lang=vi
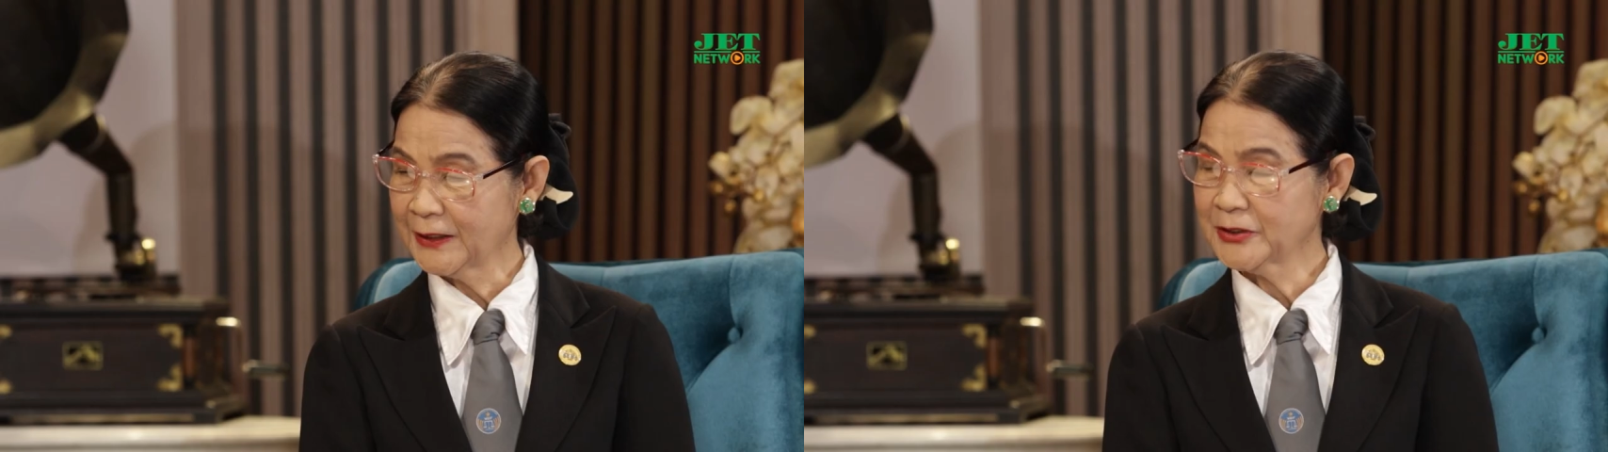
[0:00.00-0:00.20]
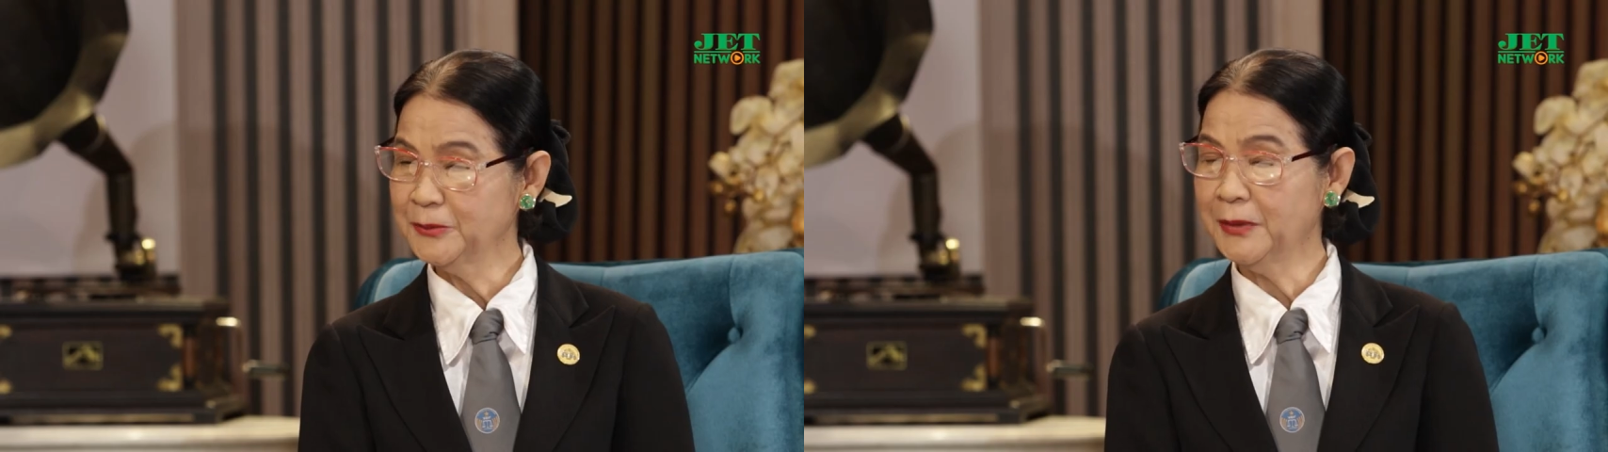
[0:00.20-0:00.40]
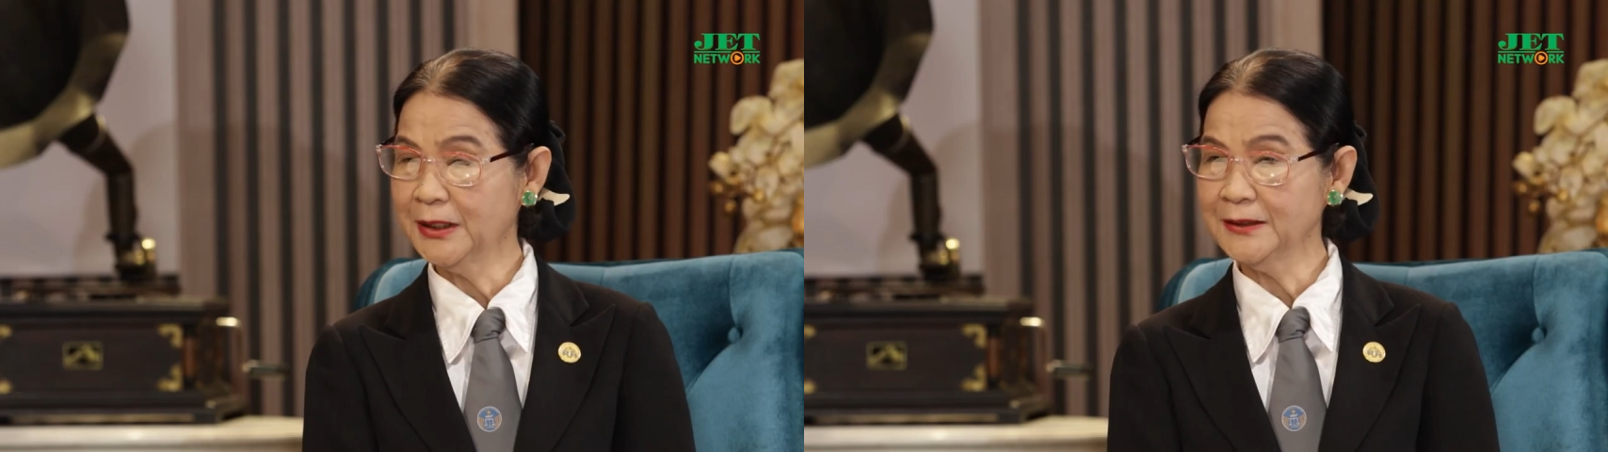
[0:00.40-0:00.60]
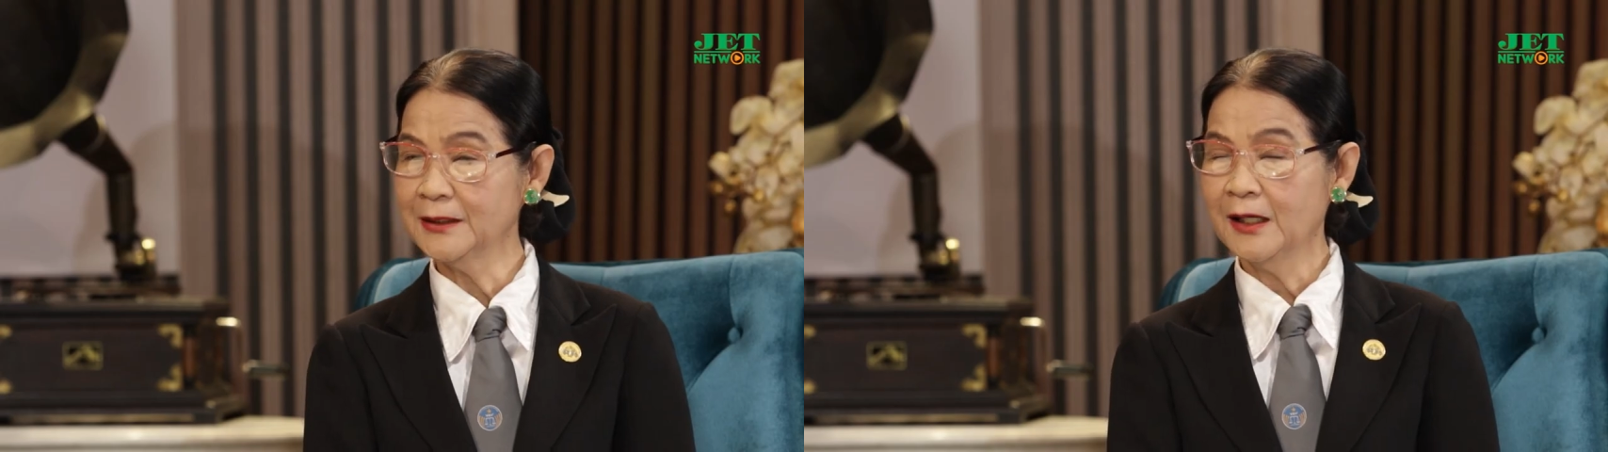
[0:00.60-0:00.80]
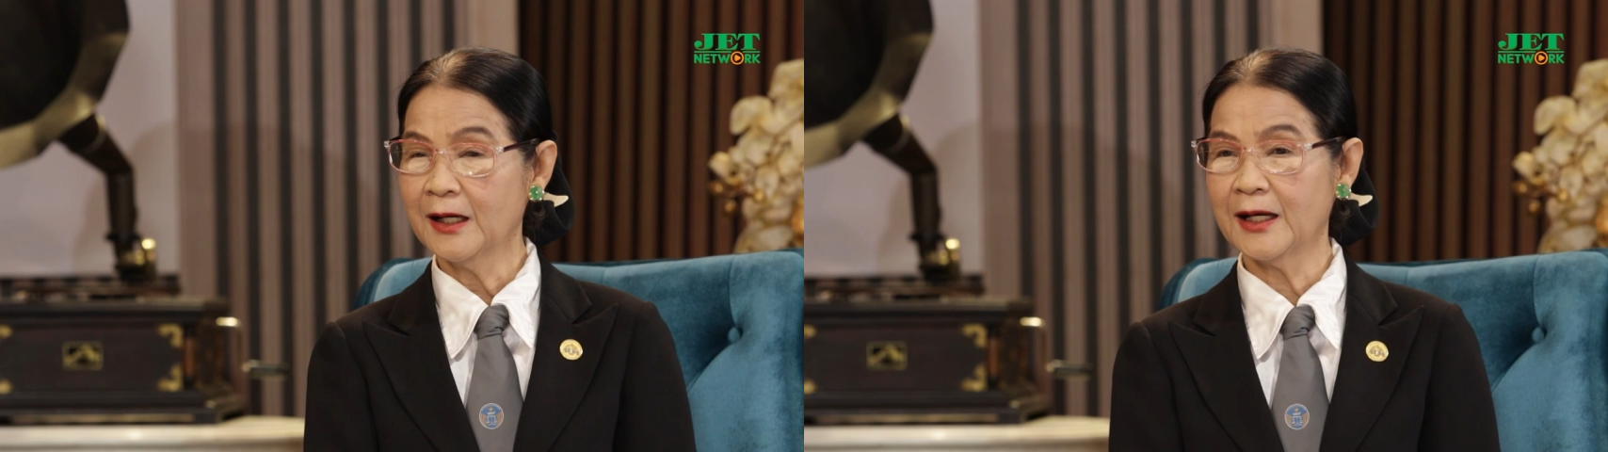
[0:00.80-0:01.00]
khai sinh mới
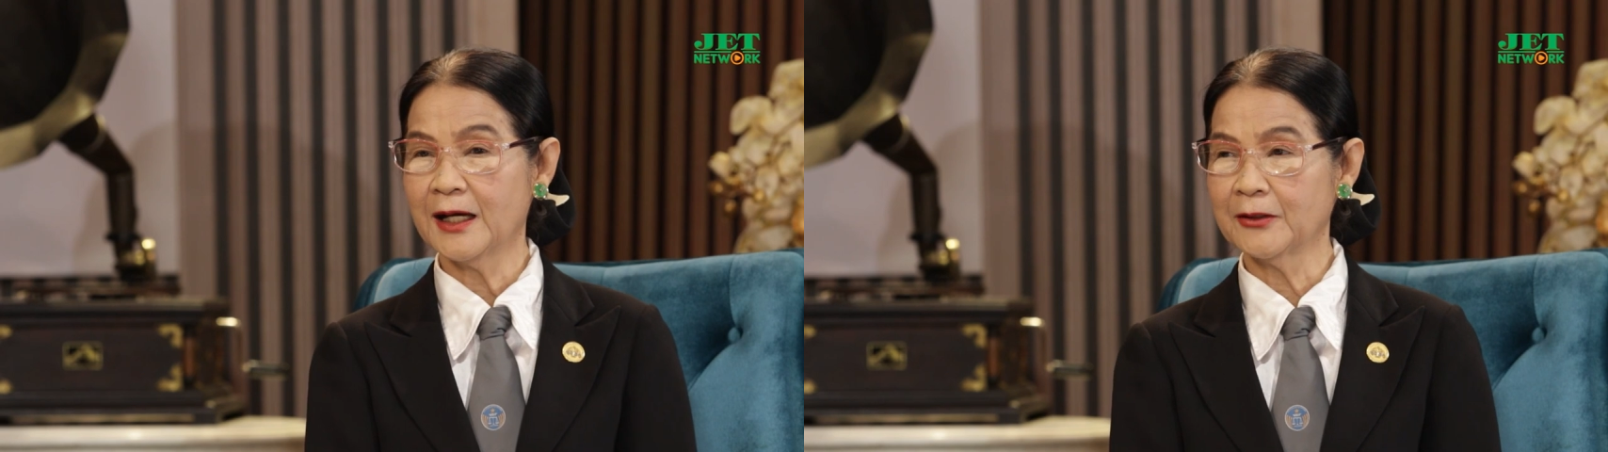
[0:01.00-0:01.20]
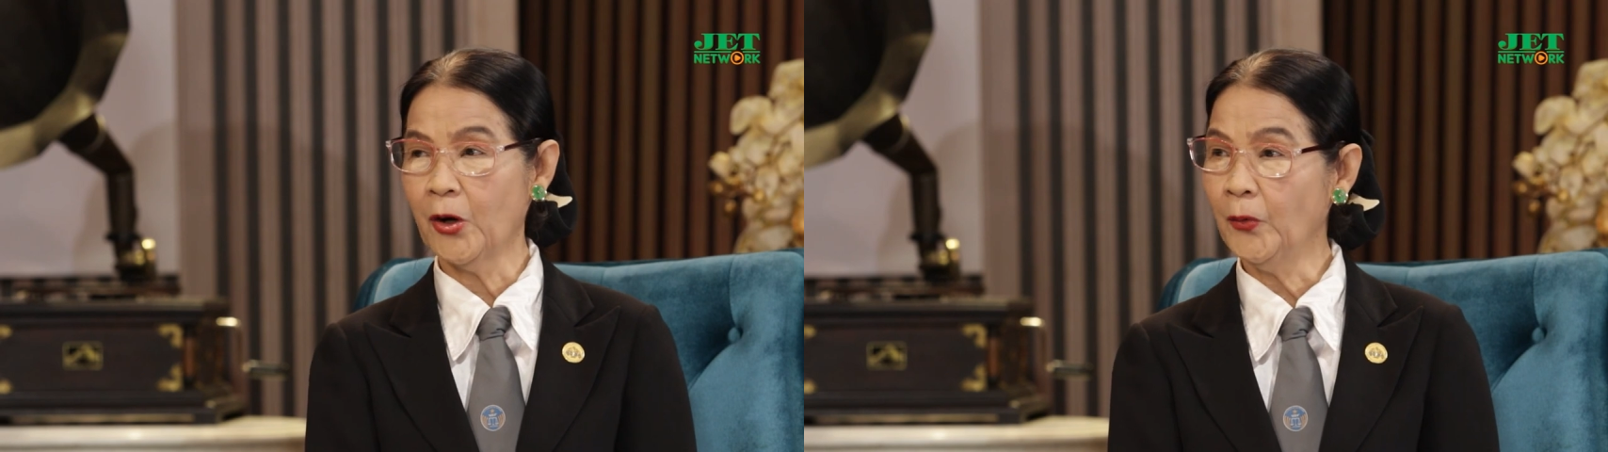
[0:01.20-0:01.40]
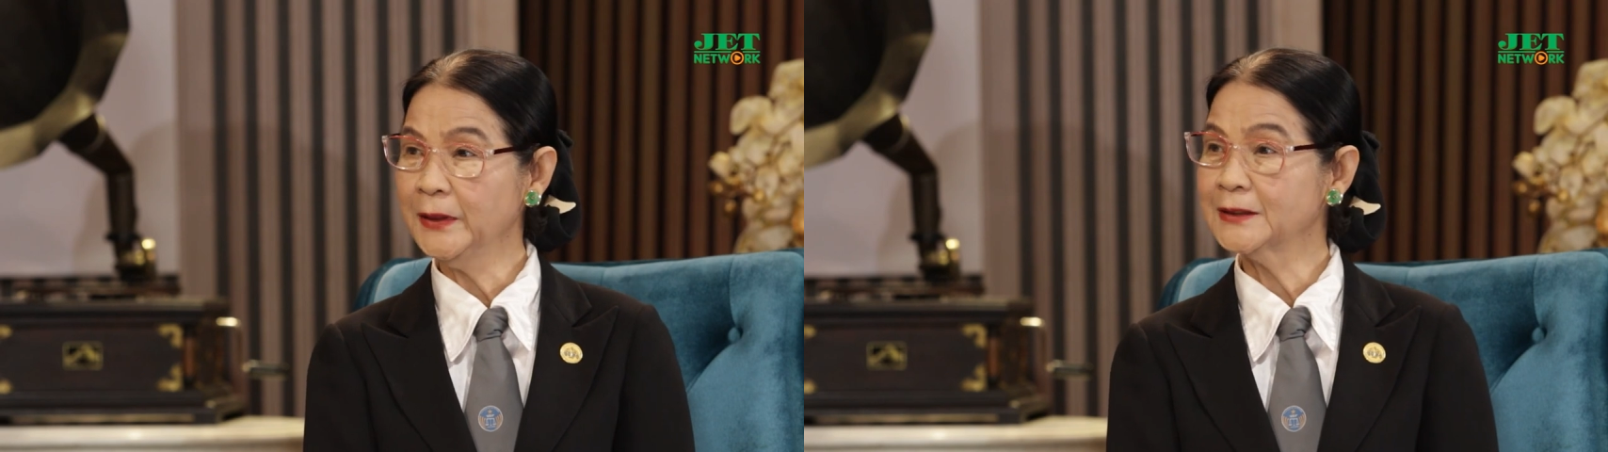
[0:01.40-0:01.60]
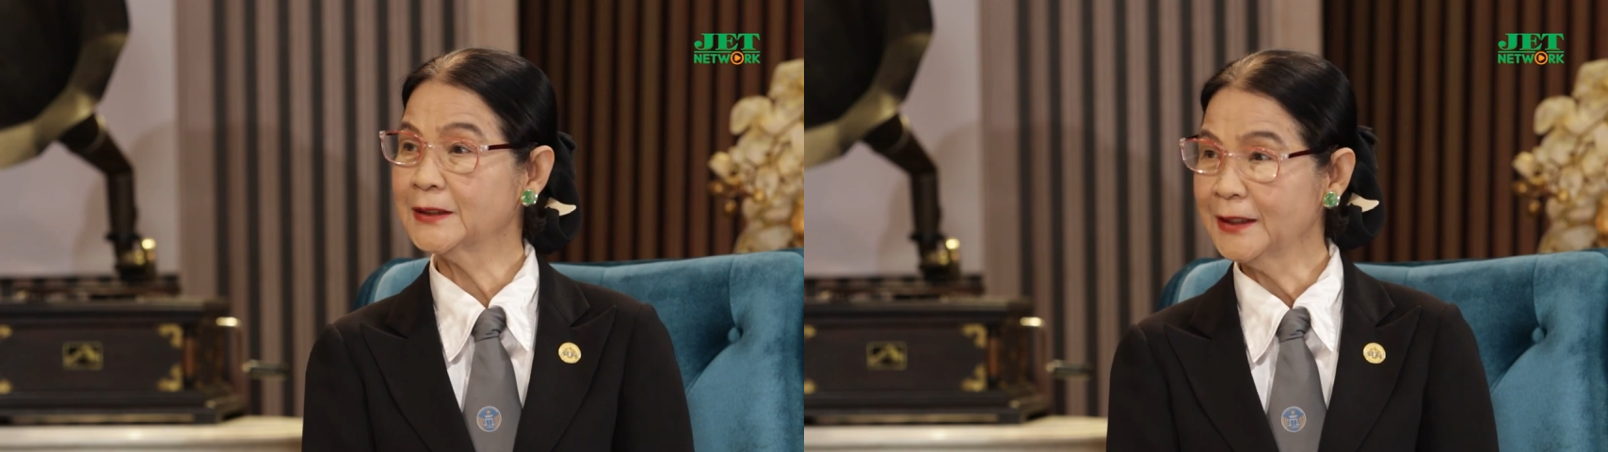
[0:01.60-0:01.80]
là đổi cái